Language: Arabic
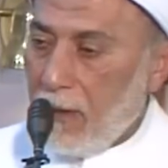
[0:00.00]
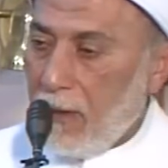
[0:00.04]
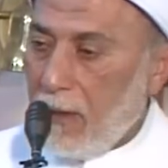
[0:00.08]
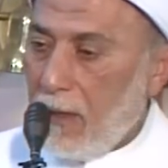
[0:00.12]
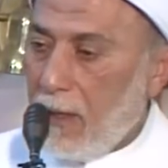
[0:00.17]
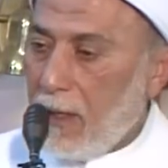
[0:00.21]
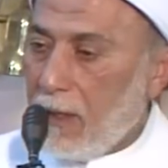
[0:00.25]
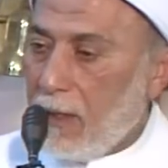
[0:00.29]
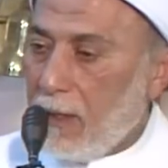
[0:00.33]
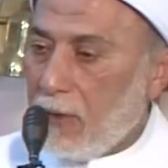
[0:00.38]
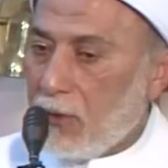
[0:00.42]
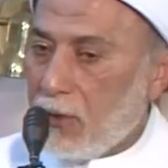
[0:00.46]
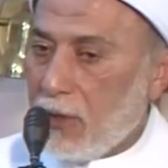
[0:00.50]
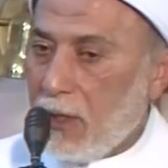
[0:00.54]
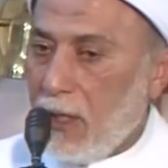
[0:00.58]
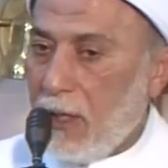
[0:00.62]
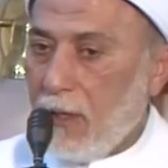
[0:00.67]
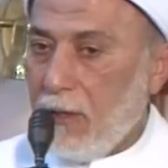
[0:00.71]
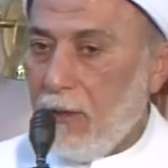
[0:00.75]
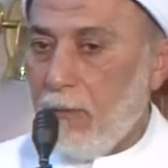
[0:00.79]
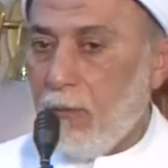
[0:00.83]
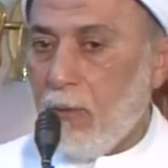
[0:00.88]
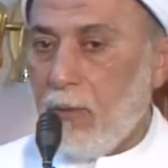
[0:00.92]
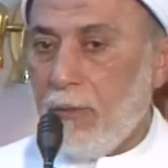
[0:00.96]
هذا
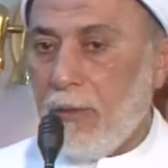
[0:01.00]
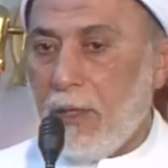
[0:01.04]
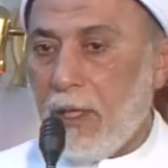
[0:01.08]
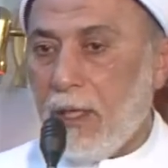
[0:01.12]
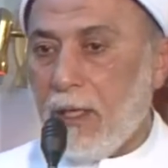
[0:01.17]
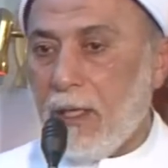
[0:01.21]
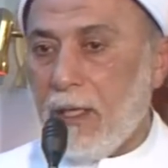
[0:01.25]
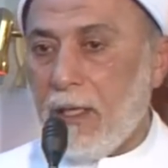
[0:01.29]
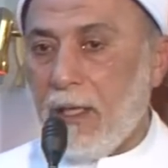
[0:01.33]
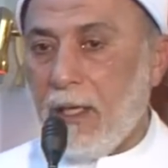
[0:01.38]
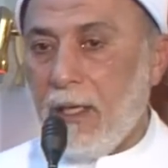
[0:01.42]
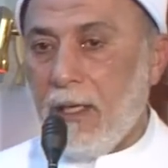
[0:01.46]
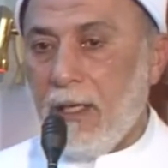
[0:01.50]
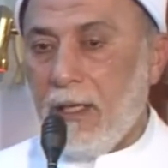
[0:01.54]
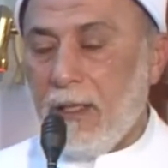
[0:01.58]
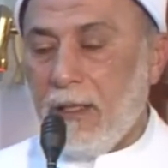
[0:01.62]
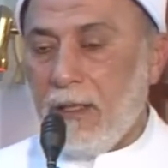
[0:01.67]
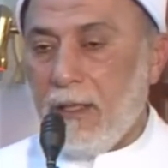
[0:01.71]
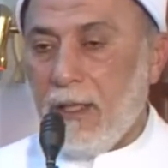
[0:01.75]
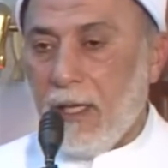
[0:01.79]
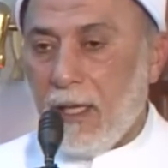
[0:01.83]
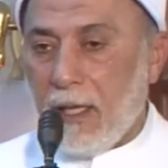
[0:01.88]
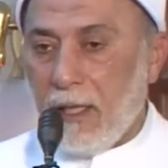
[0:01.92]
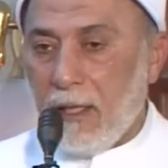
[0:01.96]
الشهر المبارك
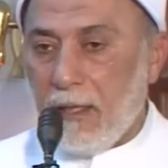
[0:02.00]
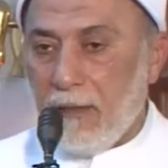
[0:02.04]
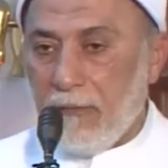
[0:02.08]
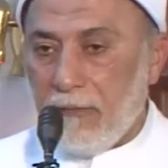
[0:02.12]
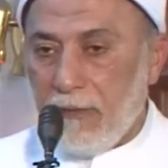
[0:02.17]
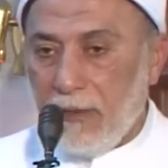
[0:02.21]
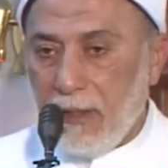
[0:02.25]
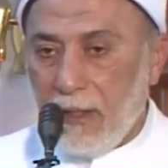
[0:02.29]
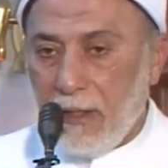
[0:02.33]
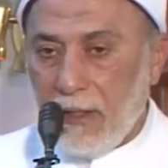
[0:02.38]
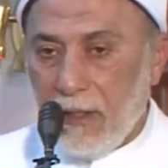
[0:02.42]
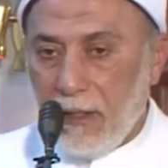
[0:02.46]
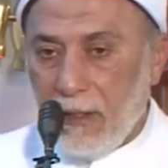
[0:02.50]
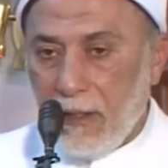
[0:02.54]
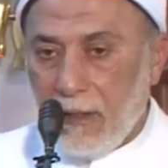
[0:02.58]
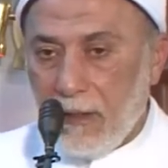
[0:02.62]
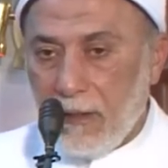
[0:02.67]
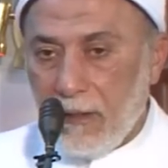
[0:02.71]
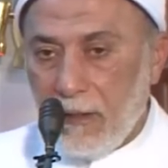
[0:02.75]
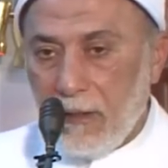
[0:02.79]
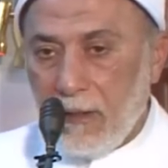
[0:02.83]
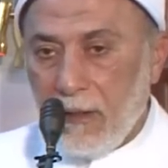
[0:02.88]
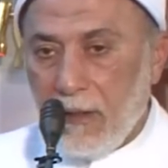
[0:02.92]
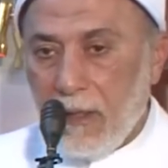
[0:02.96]
الذي جعل فيه
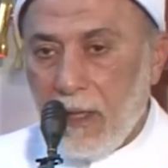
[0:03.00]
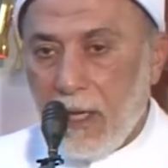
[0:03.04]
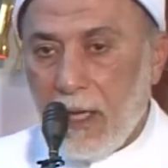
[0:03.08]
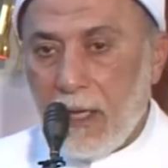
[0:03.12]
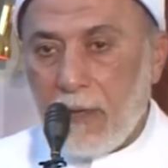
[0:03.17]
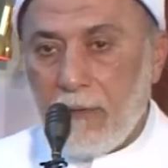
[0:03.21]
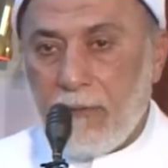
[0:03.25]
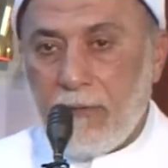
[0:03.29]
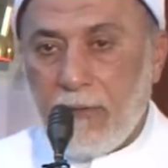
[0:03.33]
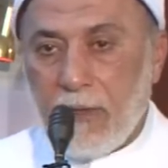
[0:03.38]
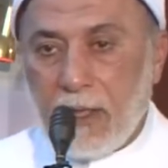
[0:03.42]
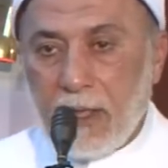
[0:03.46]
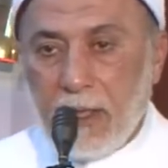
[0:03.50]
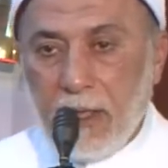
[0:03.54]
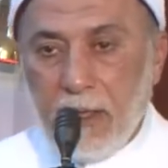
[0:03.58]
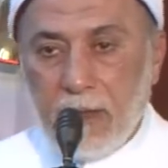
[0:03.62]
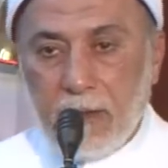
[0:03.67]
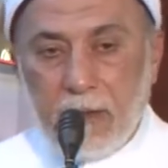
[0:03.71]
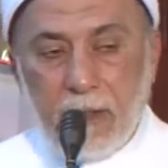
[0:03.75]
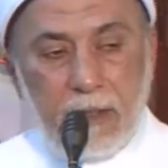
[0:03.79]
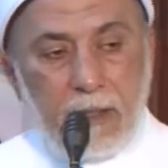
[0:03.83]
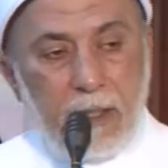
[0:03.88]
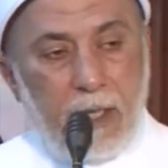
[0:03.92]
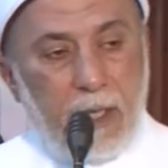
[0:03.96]

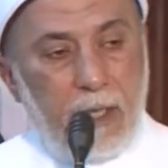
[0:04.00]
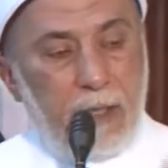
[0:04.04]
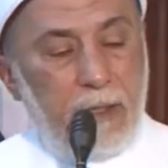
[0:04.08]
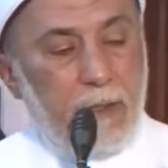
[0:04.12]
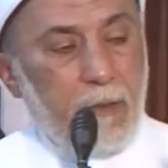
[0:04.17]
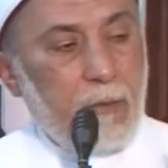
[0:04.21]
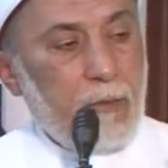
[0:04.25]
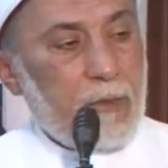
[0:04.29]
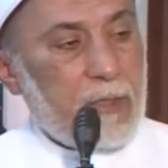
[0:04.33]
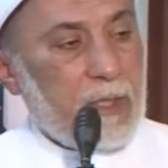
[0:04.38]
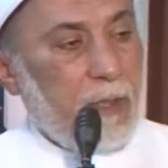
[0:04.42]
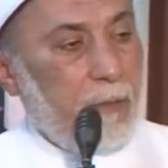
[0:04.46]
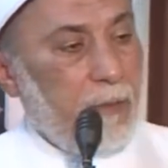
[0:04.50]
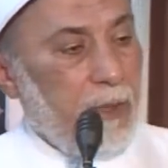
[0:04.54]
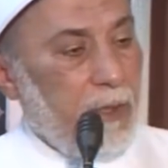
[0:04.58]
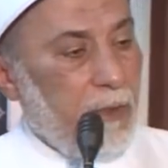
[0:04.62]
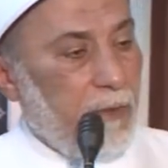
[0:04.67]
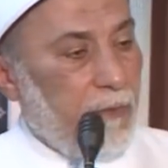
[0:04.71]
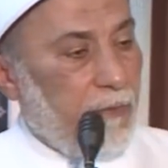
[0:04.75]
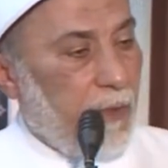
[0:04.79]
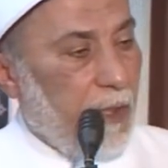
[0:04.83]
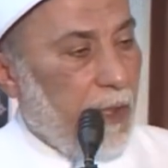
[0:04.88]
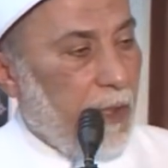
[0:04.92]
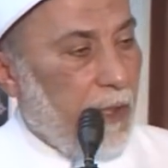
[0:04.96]
الفريضة تعدل
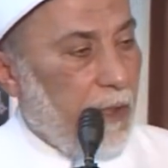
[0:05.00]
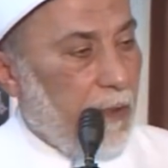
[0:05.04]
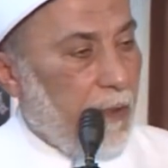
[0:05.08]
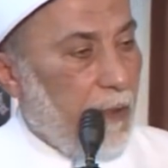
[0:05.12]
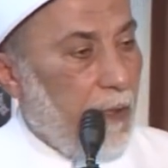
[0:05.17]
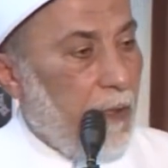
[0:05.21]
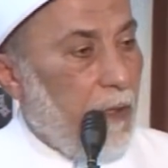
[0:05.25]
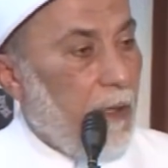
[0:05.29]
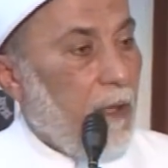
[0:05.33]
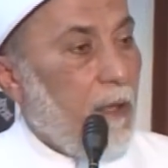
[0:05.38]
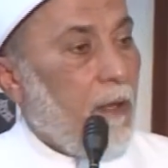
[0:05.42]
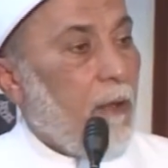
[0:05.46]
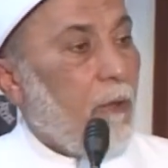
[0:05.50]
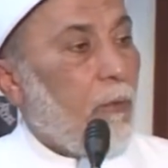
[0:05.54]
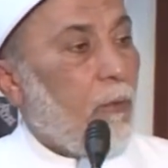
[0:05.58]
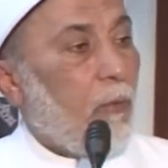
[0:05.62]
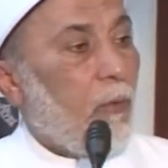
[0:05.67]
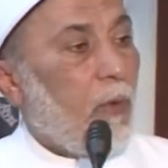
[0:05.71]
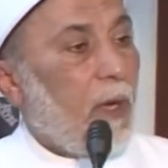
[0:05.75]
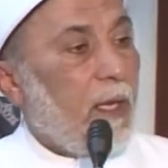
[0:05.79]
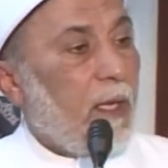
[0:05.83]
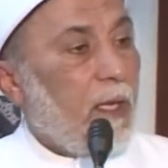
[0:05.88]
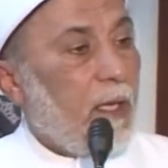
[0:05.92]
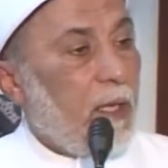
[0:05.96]
سبعين فريضة
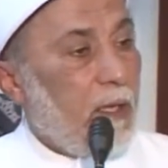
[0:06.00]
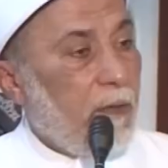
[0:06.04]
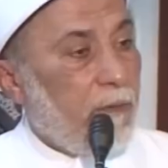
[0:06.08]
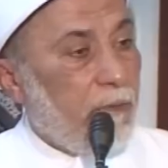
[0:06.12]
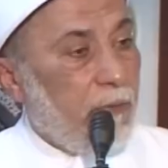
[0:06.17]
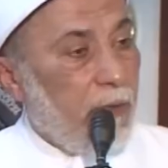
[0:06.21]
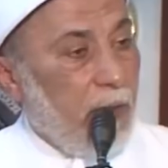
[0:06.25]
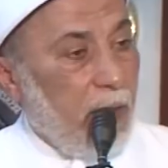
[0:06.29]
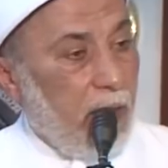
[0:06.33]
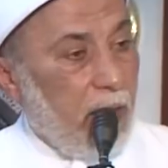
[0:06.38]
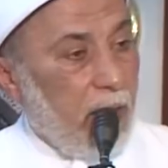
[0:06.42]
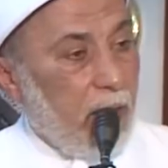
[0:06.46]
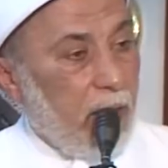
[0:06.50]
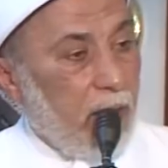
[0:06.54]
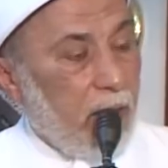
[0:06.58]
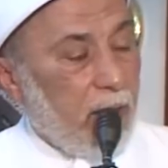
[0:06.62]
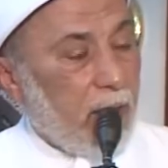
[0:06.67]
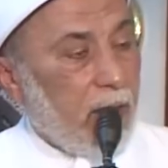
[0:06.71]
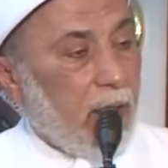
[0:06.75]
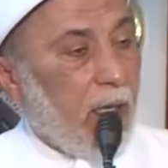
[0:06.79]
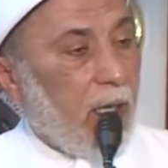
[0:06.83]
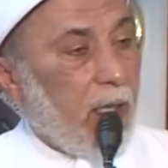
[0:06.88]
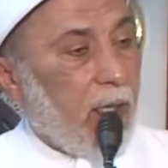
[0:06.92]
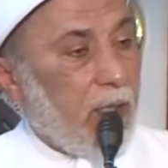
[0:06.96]
والنافلة
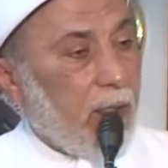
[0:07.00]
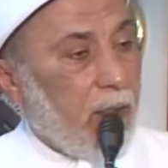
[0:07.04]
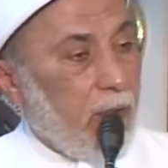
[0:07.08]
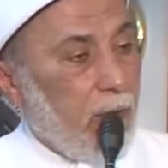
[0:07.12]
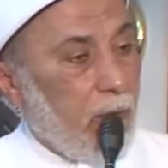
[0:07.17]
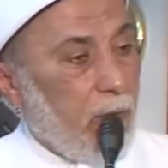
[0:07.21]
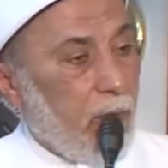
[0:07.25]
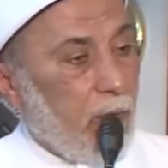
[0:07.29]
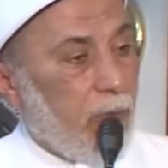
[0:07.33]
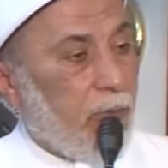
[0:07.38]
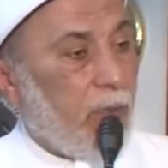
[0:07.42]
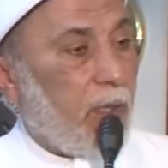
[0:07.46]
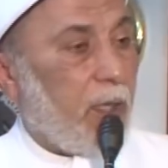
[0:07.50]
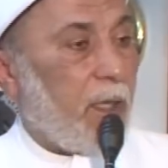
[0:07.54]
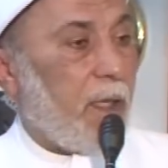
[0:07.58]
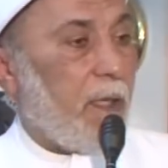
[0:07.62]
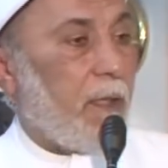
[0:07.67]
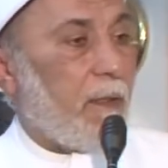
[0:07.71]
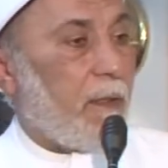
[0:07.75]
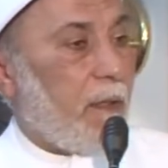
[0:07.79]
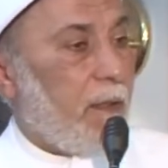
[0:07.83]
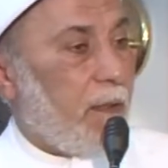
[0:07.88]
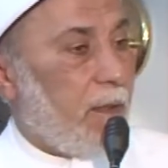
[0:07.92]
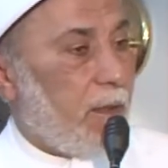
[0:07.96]
تعدل
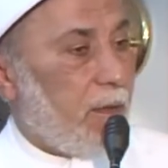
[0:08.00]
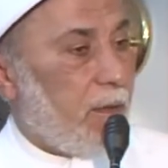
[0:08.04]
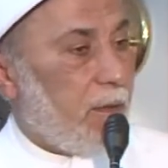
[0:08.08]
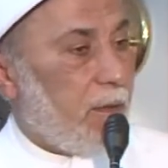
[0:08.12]
فريضة